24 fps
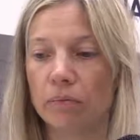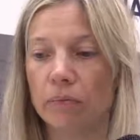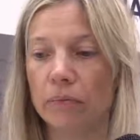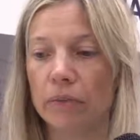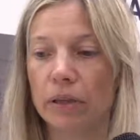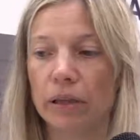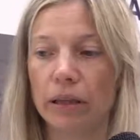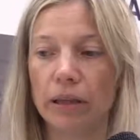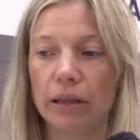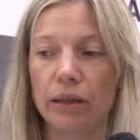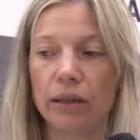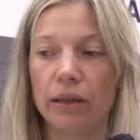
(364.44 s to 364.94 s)

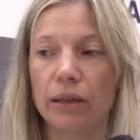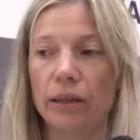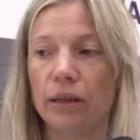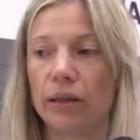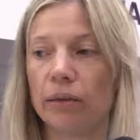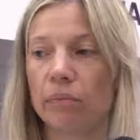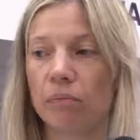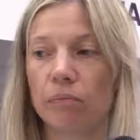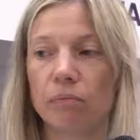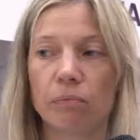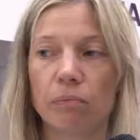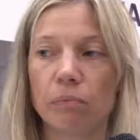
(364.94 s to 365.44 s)

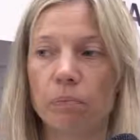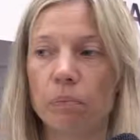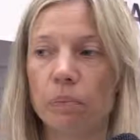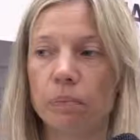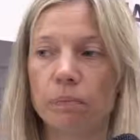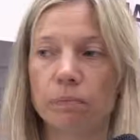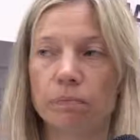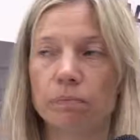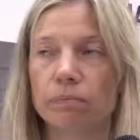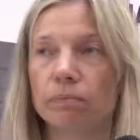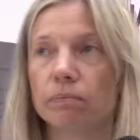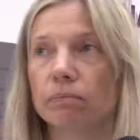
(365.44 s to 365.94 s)
di
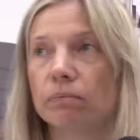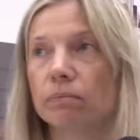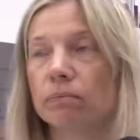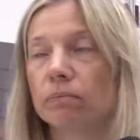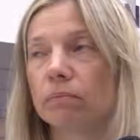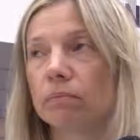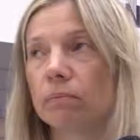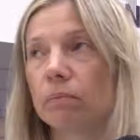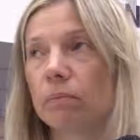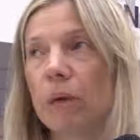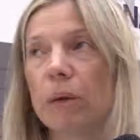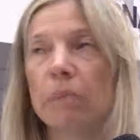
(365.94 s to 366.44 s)

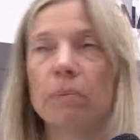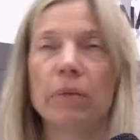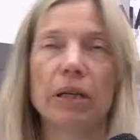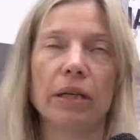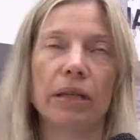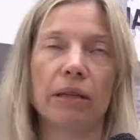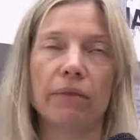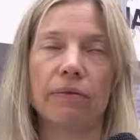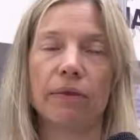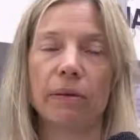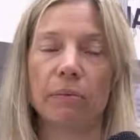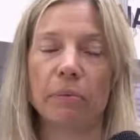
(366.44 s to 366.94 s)
mm,
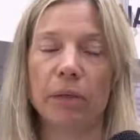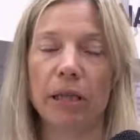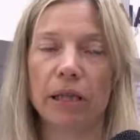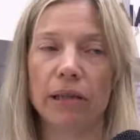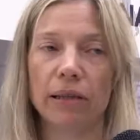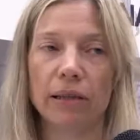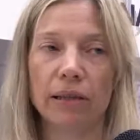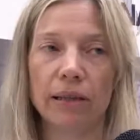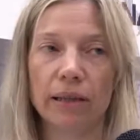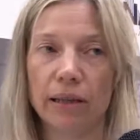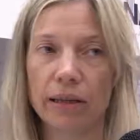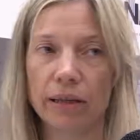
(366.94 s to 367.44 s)
membri di
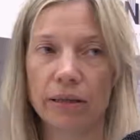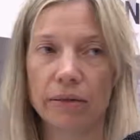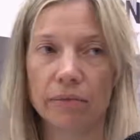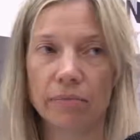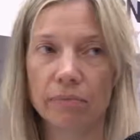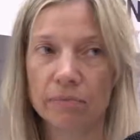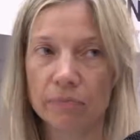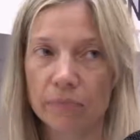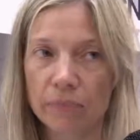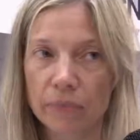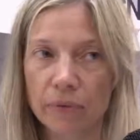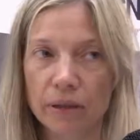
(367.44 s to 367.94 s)
famiglia
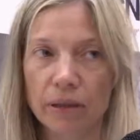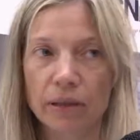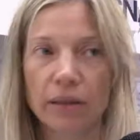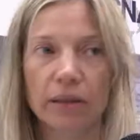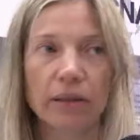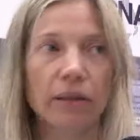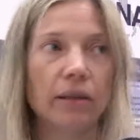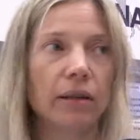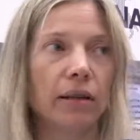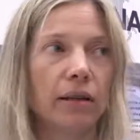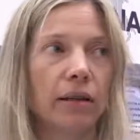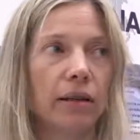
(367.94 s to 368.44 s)

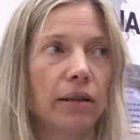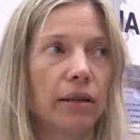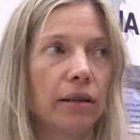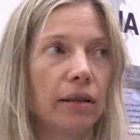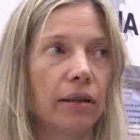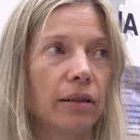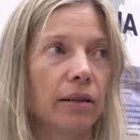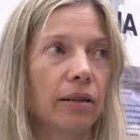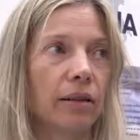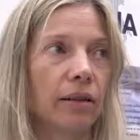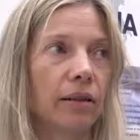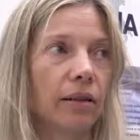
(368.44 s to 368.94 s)

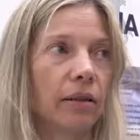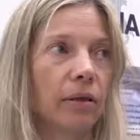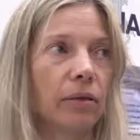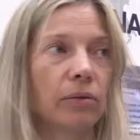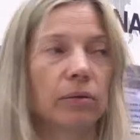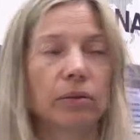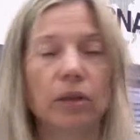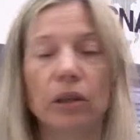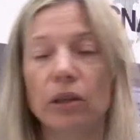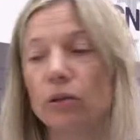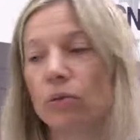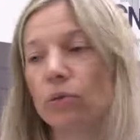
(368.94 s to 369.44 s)
uh,
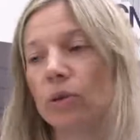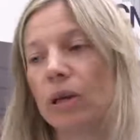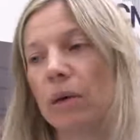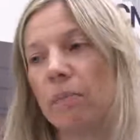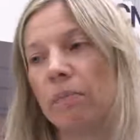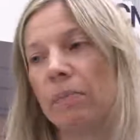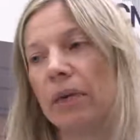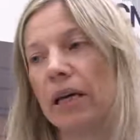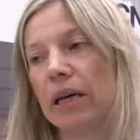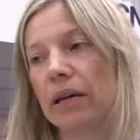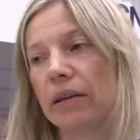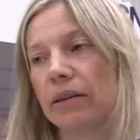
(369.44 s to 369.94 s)
in un
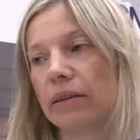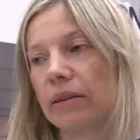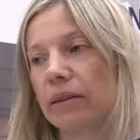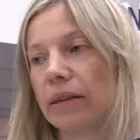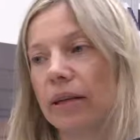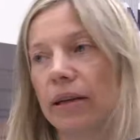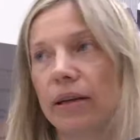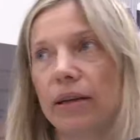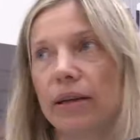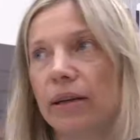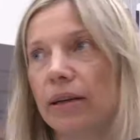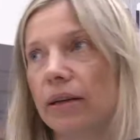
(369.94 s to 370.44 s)

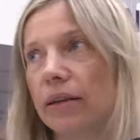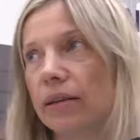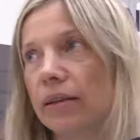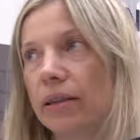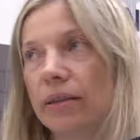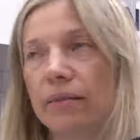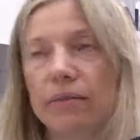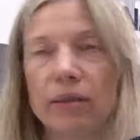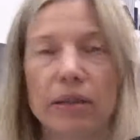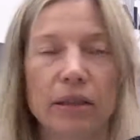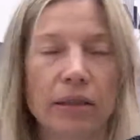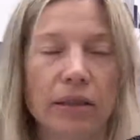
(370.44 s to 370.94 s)
ambiente
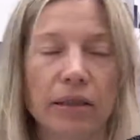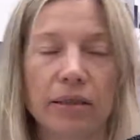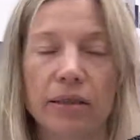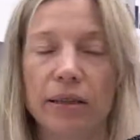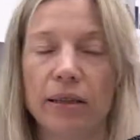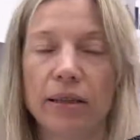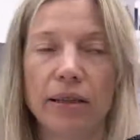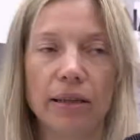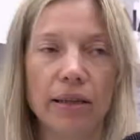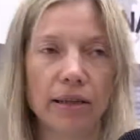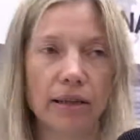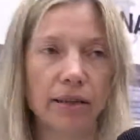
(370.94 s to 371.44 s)
di
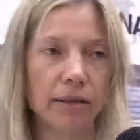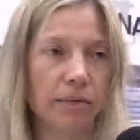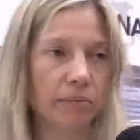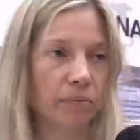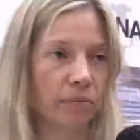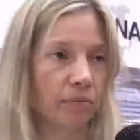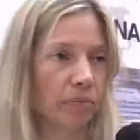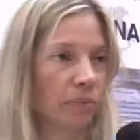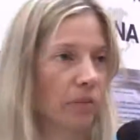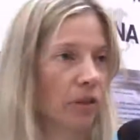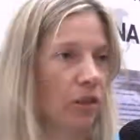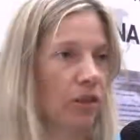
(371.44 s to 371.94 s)
fantasia,
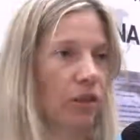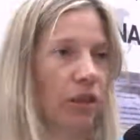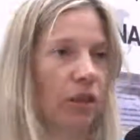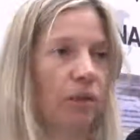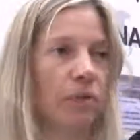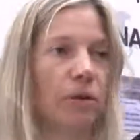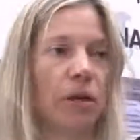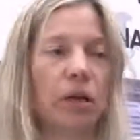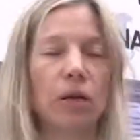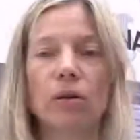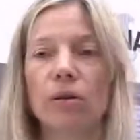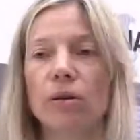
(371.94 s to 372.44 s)
cioè
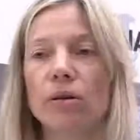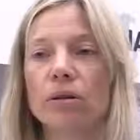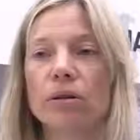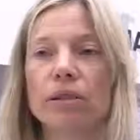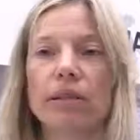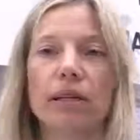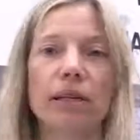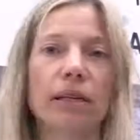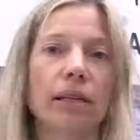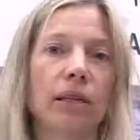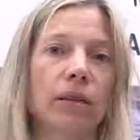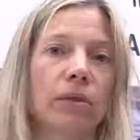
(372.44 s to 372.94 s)

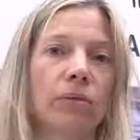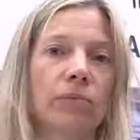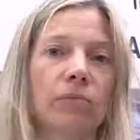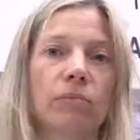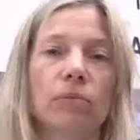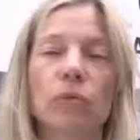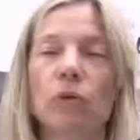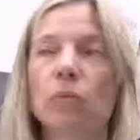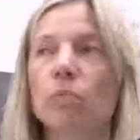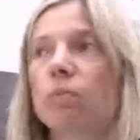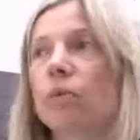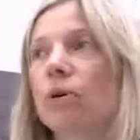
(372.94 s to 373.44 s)
qualcosa che
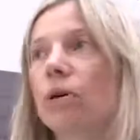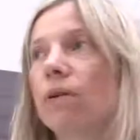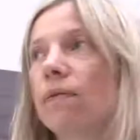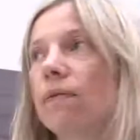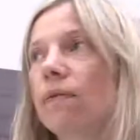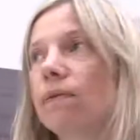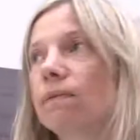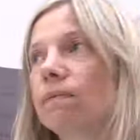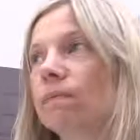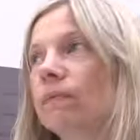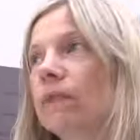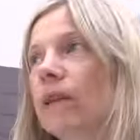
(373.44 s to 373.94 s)
non può
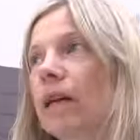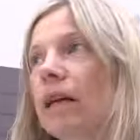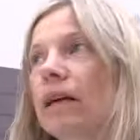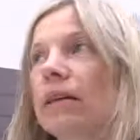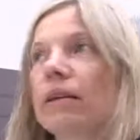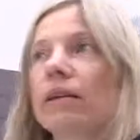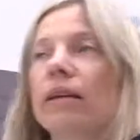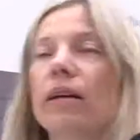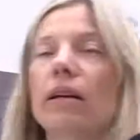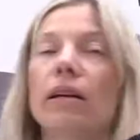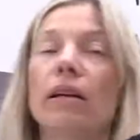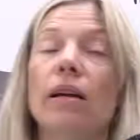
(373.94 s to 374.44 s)

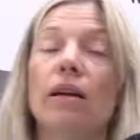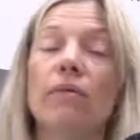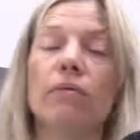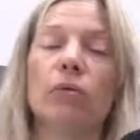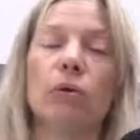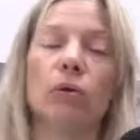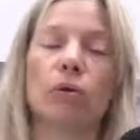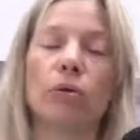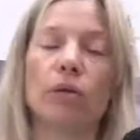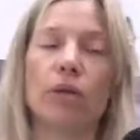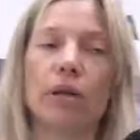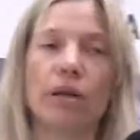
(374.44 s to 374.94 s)
rendere la
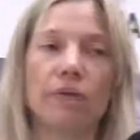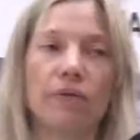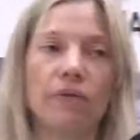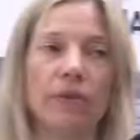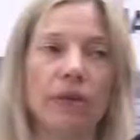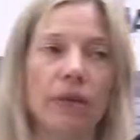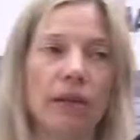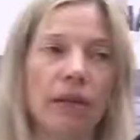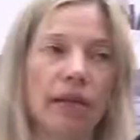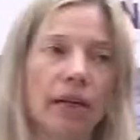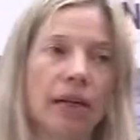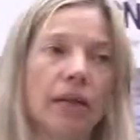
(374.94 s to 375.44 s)

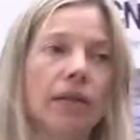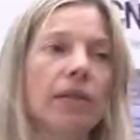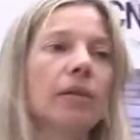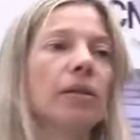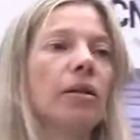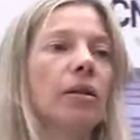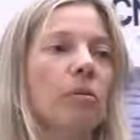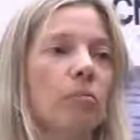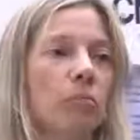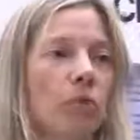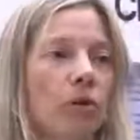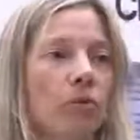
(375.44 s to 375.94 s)
fotografia,
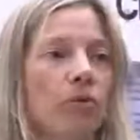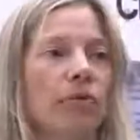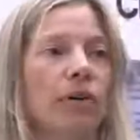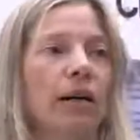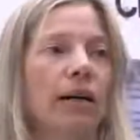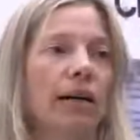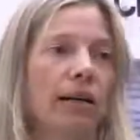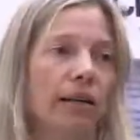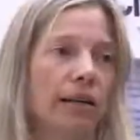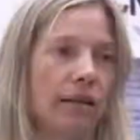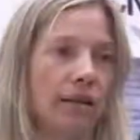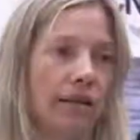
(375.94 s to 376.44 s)
può
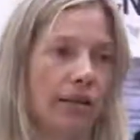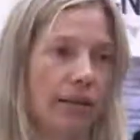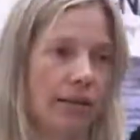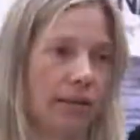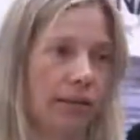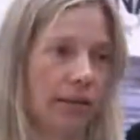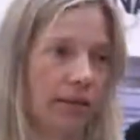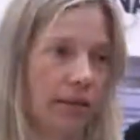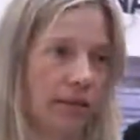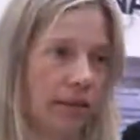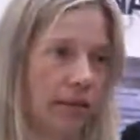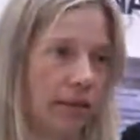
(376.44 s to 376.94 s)
fare
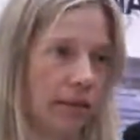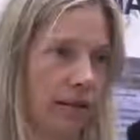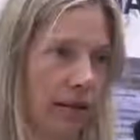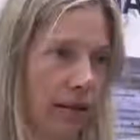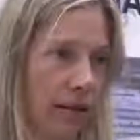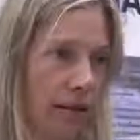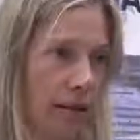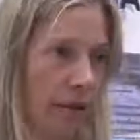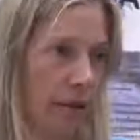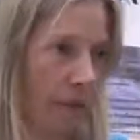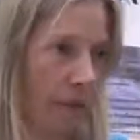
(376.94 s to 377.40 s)
l'artista.